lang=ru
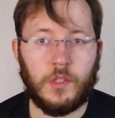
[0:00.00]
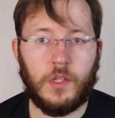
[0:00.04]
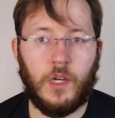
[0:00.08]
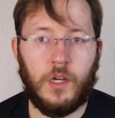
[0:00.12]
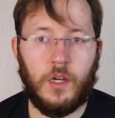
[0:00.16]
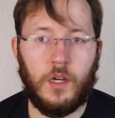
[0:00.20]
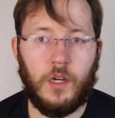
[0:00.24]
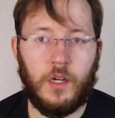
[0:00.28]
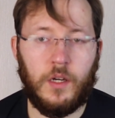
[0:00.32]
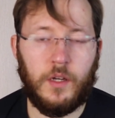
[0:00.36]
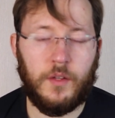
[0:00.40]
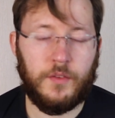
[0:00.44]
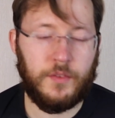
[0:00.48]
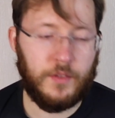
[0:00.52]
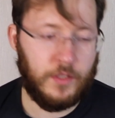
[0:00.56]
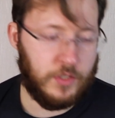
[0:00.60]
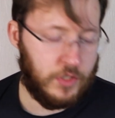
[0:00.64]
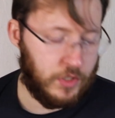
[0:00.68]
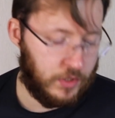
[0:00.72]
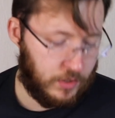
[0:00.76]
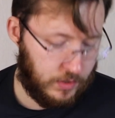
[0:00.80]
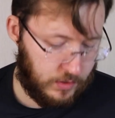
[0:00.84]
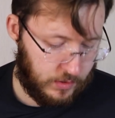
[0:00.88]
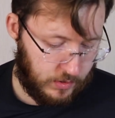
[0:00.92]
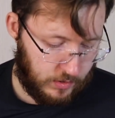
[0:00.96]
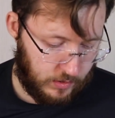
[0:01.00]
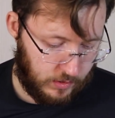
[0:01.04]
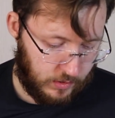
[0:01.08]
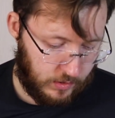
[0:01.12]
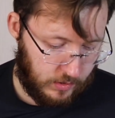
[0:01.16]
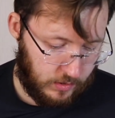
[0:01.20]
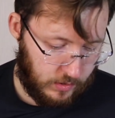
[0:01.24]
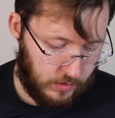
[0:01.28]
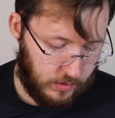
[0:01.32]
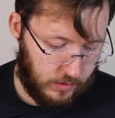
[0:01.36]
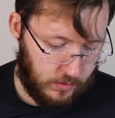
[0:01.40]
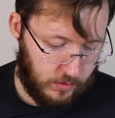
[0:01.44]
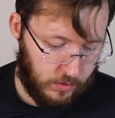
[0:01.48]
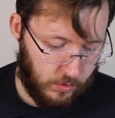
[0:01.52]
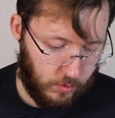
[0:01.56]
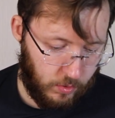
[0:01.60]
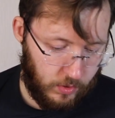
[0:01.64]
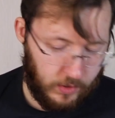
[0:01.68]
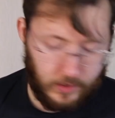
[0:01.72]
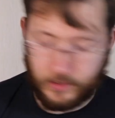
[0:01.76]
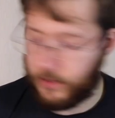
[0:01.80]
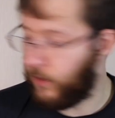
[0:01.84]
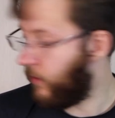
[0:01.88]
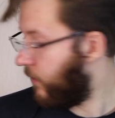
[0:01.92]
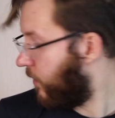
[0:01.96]
а, значит, э,
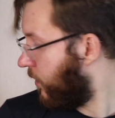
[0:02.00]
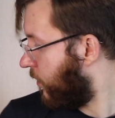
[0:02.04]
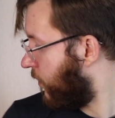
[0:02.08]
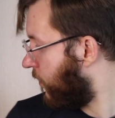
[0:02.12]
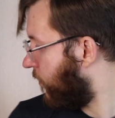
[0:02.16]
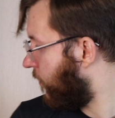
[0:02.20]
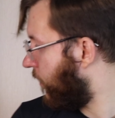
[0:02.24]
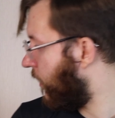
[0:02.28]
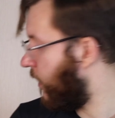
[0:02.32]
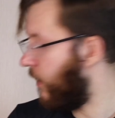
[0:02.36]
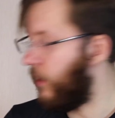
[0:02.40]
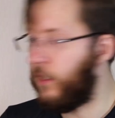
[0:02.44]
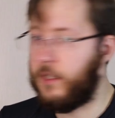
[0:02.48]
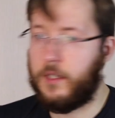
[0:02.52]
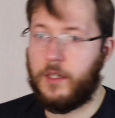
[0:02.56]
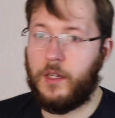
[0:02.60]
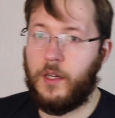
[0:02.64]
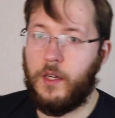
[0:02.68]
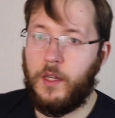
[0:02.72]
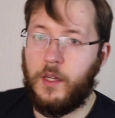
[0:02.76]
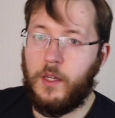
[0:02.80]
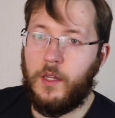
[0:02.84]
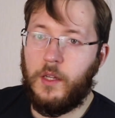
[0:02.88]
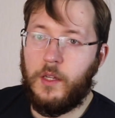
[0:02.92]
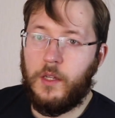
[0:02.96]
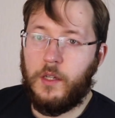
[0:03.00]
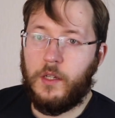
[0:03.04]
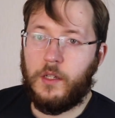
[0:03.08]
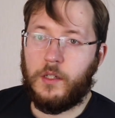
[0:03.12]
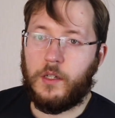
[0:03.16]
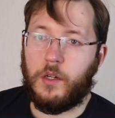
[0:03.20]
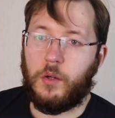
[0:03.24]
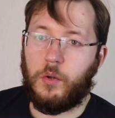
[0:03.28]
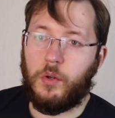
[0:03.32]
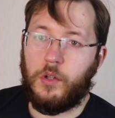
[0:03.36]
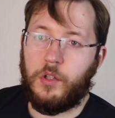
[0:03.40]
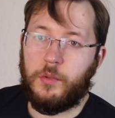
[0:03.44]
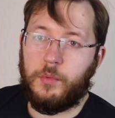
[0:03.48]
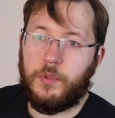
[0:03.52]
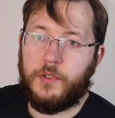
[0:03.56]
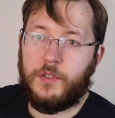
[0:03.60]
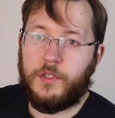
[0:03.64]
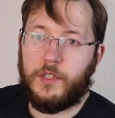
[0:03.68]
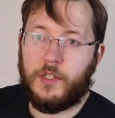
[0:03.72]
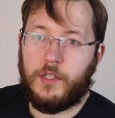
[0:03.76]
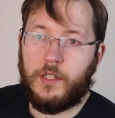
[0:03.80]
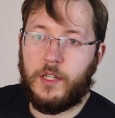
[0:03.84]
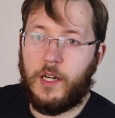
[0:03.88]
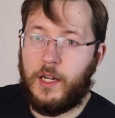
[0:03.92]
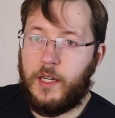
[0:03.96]
ролики со своей какой-нибудь
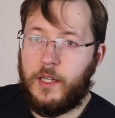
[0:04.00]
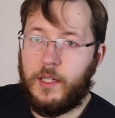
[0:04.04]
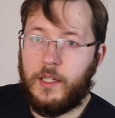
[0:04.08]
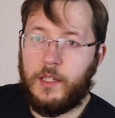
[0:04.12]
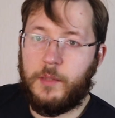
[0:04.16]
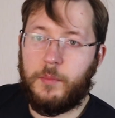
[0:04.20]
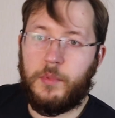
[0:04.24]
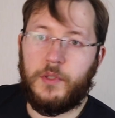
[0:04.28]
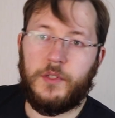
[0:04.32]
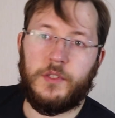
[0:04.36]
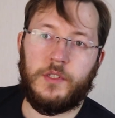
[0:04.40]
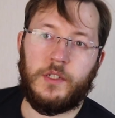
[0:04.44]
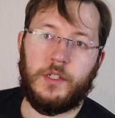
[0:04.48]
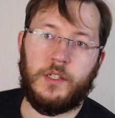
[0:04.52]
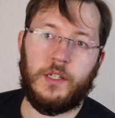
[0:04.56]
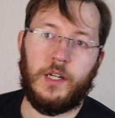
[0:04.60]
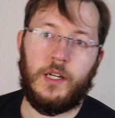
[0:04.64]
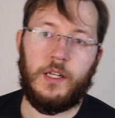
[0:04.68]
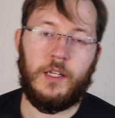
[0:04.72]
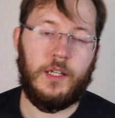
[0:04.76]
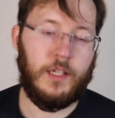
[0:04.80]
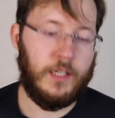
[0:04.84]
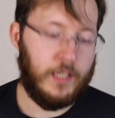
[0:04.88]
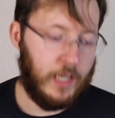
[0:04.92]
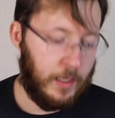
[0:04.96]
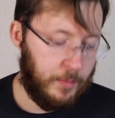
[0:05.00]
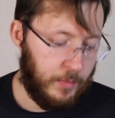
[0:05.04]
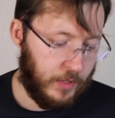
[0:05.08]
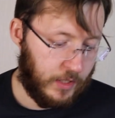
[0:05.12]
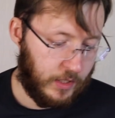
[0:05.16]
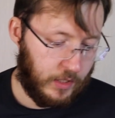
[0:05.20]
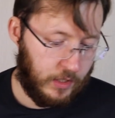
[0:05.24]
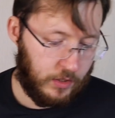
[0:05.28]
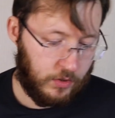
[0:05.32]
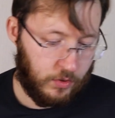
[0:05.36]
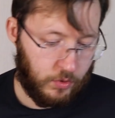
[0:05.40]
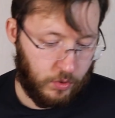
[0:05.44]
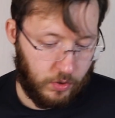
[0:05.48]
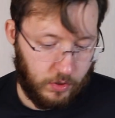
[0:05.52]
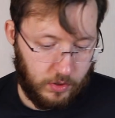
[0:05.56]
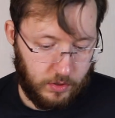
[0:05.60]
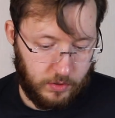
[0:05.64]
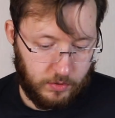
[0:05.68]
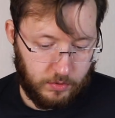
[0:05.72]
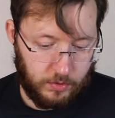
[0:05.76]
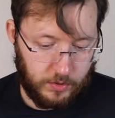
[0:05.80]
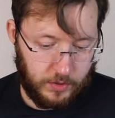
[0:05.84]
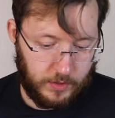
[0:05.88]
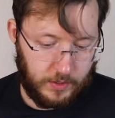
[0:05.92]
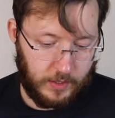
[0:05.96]
зеркальной и беззеркальной камеры,
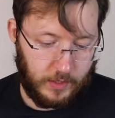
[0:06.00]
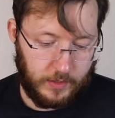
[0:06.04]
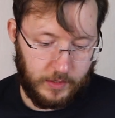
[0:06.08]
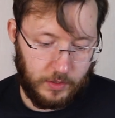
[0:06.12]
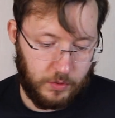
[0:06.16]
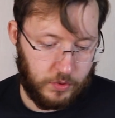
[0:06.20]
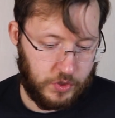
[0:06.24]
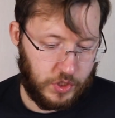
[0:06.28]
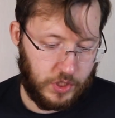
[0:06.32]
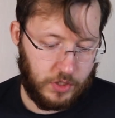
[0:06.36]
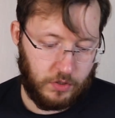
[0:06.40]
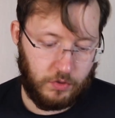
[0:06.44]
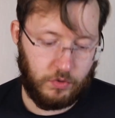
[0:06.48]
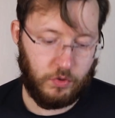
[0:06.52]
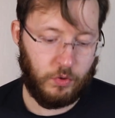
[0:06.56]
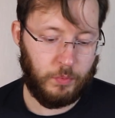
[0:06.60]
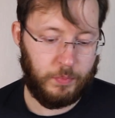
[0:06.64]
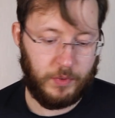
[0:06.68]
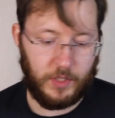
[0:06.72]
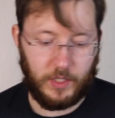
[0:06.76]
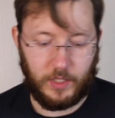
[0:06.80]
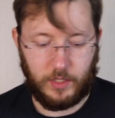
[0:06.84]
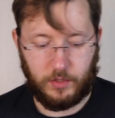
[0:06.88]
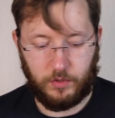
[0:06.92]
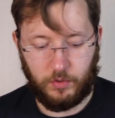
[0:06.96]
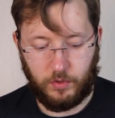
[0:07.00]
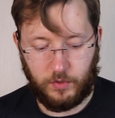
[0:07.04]
но вот она очень хрупкая.